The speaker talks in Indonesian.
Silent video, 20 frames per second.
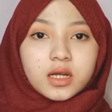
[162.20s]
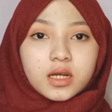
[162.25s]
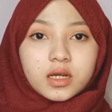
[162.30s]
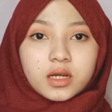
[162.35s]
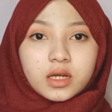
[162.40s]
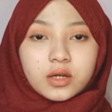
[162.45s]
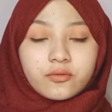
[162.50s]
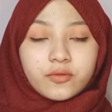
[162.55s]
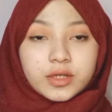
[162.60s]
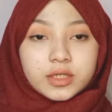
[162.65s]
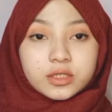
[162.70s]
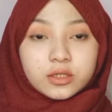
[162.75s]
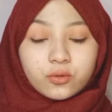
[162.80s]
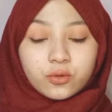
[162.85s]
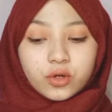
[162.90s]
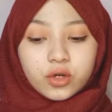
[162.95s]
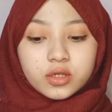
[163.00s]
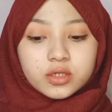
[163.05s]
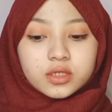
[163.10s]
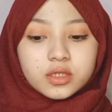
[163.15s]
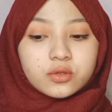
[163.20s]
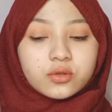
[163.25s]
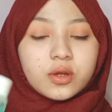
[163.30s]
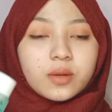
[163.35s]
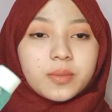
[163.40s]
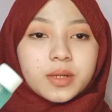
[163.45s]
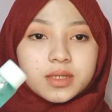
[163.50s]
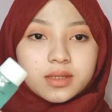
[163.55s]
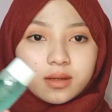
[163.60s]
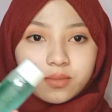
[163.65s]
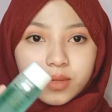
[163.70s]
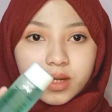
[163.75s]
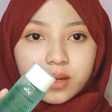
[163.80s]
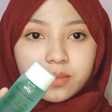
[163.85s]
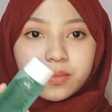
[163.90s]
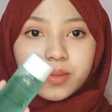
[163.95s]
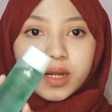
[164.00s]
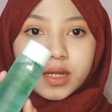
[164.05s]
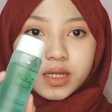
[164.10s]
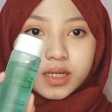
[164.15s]
uh, facial wash itu yang
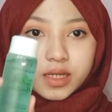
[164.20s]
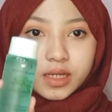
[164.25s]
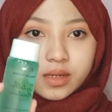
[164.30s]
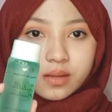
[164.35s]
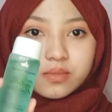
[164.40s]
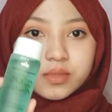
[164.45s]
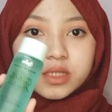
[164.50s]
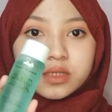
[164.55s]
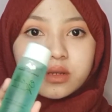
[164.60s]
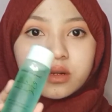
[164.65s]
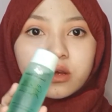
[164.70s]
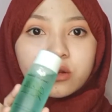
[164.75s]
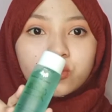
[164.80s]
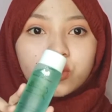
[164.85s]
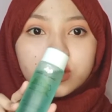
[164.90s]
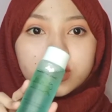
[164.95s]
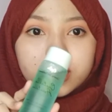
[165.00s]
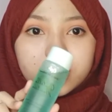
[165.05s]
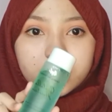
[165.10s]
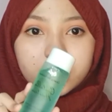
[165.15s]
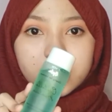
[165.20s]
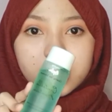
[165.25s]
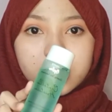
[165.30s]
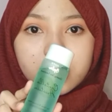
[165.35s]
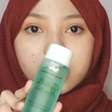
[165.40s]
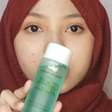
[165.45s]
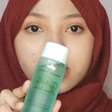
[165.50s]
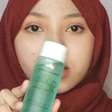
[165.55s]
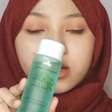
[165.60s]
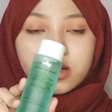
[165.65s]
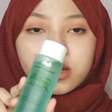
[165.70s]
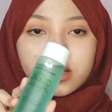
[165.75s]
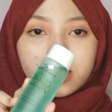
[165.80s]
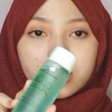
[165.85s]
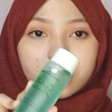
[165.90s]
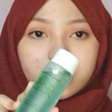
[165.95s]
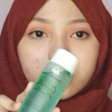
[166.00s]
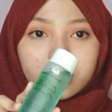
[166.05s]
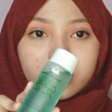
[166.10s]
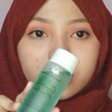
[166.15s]
pertama pakai micellar water
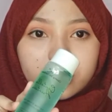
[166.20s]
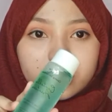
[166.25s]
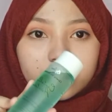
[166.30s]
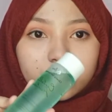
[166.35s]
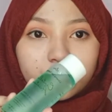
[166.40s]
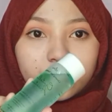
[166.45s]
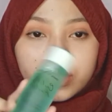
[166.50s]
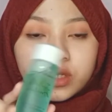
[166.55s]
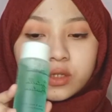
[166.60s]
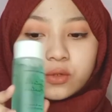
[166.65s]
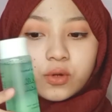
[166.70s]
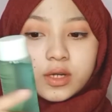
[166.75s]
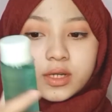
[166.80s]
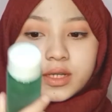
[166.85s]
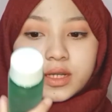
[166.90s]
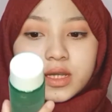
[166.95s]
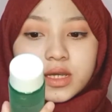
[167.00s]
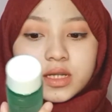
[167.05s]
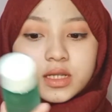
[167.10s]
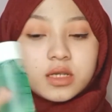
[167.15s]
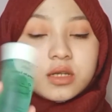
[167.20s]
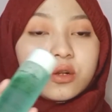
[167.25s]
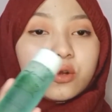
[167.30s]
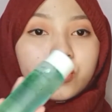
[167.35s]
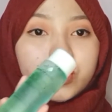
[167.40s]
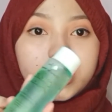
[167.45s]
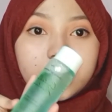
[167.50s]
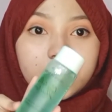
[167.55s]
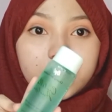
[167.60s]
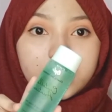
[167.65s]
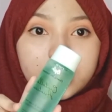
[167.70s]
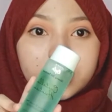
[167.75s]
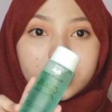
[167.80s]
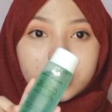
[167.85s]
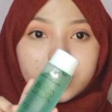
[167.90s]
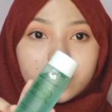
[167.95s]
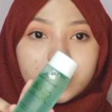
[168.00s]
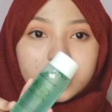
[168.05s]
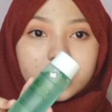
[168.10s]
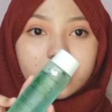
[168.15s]
uh, eh, two in one-nya Rindu
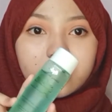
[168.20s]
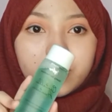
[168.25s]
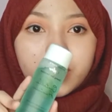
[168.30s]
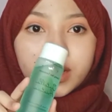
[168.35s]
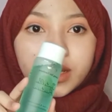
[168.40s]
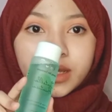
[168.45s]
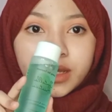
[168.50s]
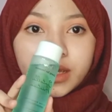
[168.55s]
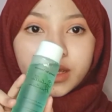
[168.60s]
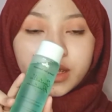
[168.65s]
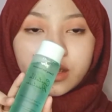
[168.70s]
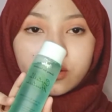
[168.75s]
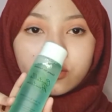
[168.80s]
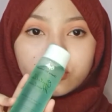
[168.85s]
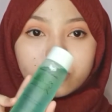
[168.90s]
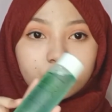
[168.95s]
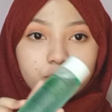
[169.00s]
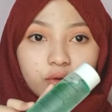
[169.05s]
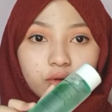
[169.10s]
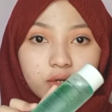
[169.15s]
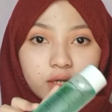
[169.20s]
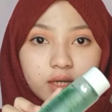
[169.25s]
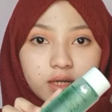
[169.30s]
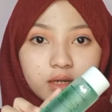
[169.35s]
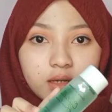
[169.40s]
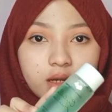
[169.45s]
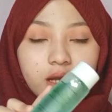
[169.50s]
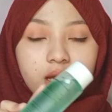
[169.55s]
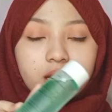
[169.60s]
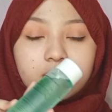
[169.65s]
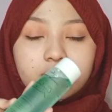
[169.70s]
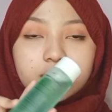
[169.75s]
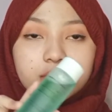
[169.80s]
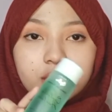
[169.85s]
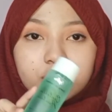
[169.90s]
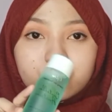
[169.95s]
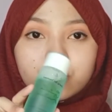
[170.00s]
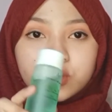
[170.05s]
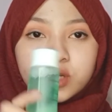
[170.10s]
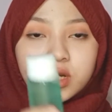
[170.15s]
ini bisa dipakai untuk toner,
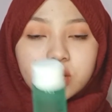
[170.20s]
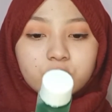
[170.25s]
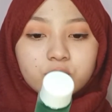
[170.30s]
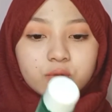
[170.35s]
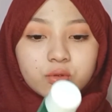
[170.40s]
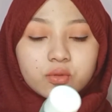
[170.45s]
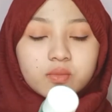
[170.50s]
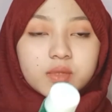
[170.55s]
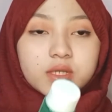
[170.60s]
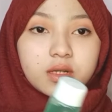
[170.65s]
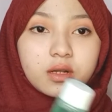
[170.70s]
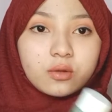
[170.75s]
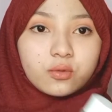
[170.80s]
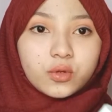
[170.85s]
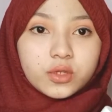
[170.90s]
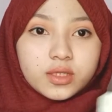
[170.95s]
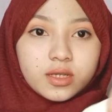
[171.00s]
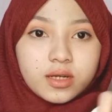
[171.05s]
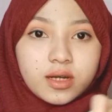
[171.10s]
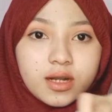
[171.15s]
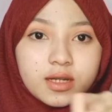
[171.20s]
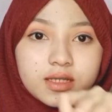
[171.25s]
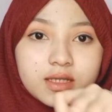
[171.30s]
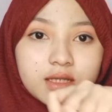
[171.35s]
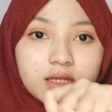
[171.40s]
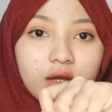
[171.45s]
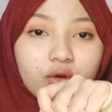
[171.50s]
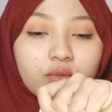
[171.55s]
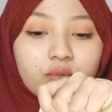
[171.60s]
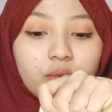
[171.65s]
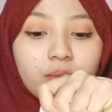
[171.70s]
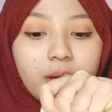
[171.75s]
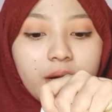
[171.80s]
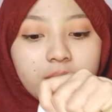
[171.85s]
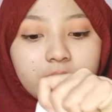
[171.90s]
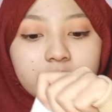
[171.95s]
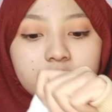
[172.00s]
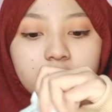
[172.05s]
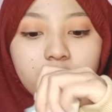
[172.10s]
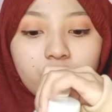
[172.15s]
bisa juga untuk micellar water. Nah, di sini aku mau
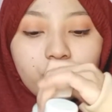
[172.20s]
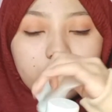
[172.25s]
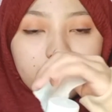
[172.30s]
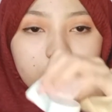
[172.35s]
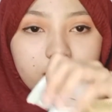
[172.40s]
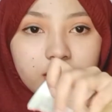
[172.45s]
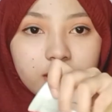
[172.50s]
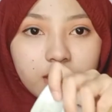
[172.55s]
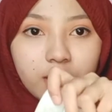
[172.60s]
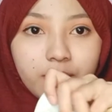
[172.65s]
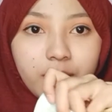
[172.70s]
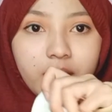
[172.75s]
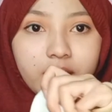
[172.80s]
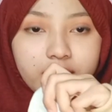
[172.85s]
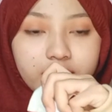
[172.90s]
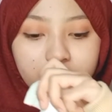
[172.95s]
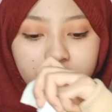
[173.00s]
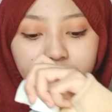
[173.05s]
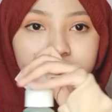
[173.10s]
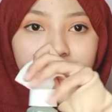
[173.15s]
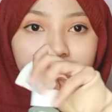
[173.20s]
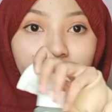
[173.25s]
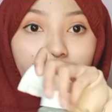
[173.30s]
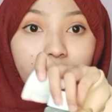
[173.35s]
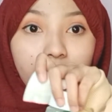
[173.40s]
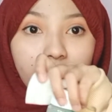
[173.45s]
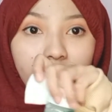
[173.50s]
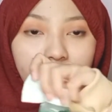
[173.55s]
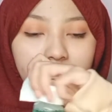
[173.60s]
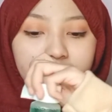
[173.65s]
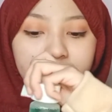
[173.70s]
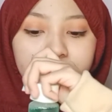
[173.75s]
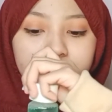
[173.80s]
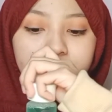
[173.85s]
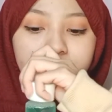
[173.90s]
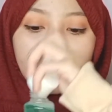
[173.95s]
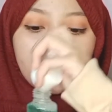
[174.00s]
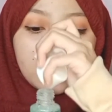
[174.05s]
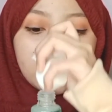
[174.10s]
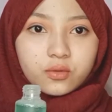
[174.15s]
pakai micellar waternya pakai kapas,
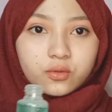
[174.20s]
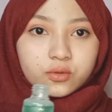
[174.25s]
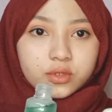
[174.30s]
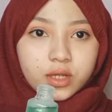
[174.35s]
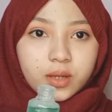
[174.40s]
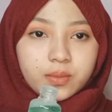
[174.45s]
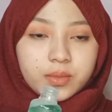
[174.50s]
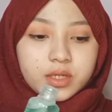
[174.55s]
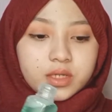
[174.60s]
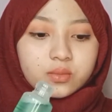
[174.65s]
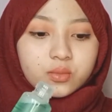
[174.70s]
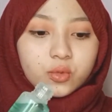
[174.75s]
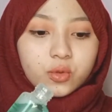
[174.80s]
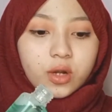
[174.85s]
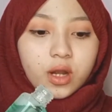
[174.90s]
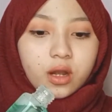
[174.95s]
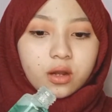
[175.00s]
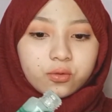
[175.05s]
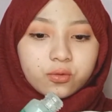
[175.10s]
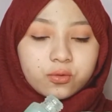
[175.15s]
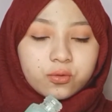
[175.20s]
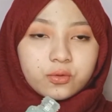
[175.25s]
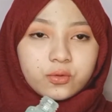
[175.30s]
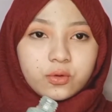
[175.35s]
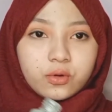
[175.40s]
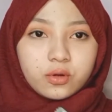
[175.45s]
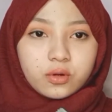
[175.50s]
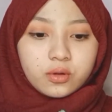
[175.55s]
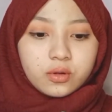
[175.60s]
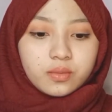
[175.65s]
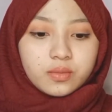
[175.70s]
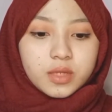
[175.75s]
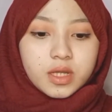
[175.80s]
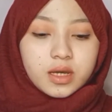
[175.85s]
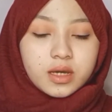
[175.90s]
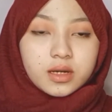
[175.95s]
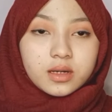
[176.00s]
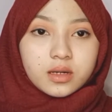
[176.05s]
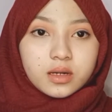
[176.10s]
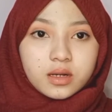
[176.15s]
diusap di mukaku
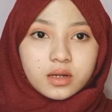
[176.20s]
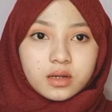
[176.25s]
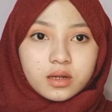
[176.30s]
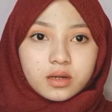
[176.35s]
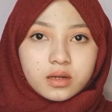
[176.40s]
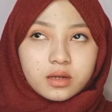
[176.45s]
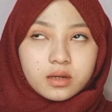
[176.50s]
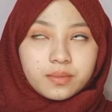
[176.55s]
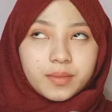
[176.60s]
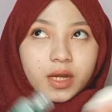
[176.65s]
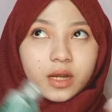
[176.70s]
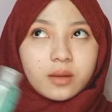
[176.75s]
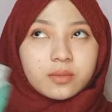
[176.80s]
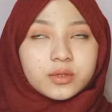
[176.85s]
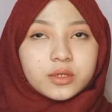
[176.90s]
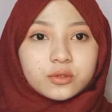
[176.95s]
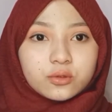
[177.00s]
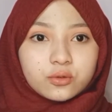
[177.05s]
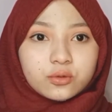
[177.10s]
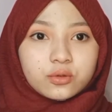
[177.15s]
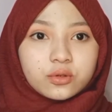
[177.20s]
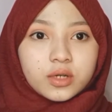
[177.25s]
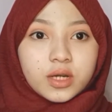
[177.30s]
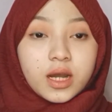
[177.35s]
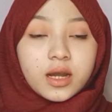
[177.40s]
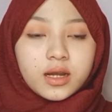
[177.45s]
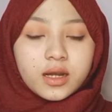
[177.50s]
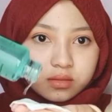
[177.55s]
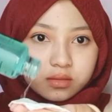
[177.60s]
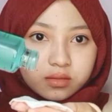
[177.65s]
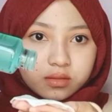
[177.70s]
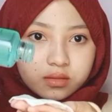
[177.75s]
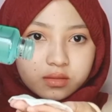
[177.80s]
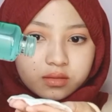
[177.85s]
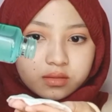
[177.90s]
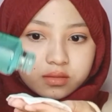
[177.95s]
biar uh, make upnya itu kangkat.